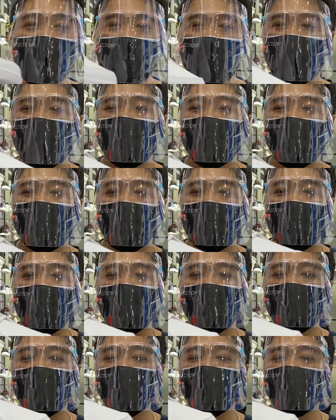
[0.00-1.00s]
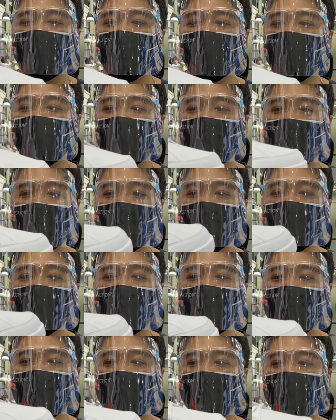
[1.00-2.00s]
mga frontliners no white
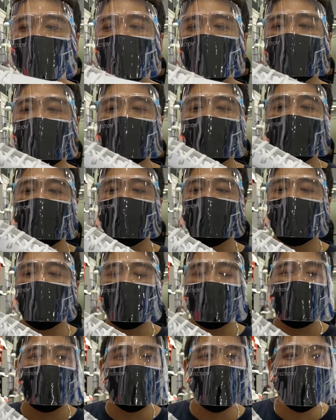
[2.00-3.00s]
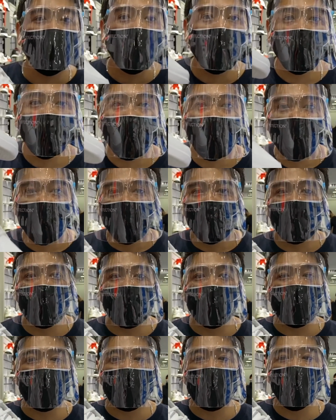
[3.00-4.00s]
sneakers panalo panalo
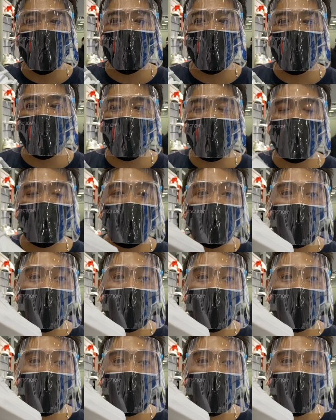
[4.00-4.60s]
4,000 dati